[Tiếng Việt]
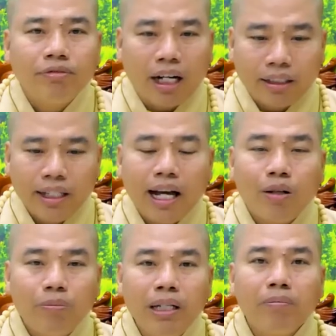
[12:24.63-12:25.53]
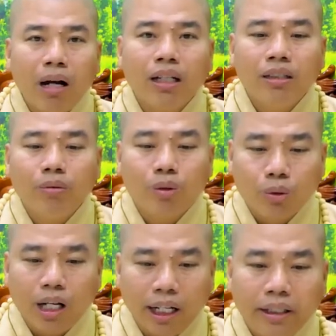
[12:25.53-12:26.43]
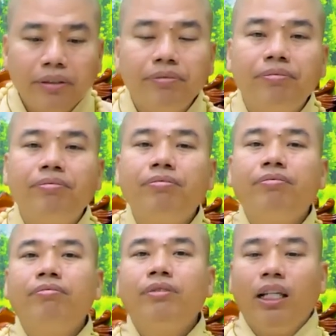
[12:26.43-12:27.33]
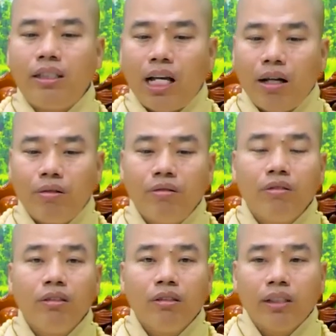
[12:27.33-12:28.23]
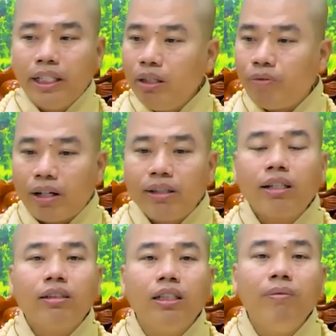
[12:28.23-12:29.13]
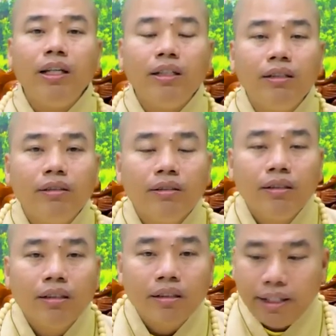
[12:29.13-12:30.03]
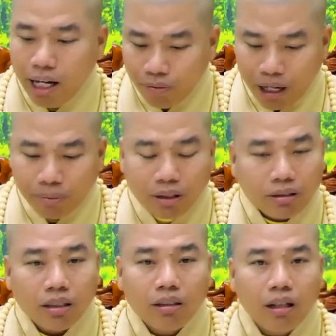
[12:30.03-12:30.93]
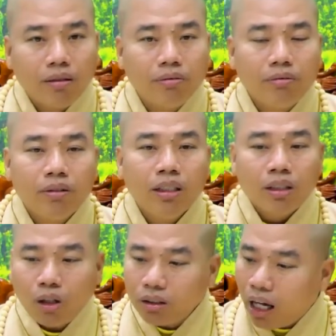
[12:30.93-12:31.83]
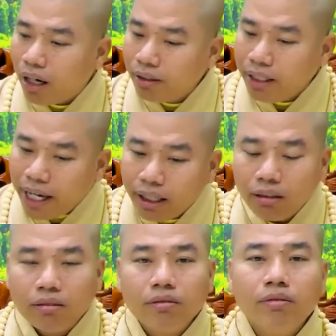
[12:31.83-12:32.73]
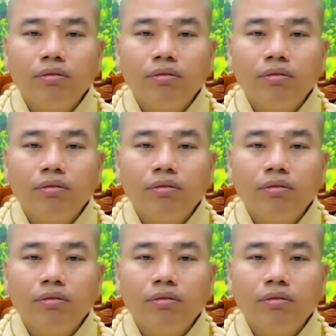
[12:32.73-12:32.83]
phật giáo biến mất trong cuộc đời này vì sao vì đức phật rất từ bi giáo pháp của đức thế tôn có thời gian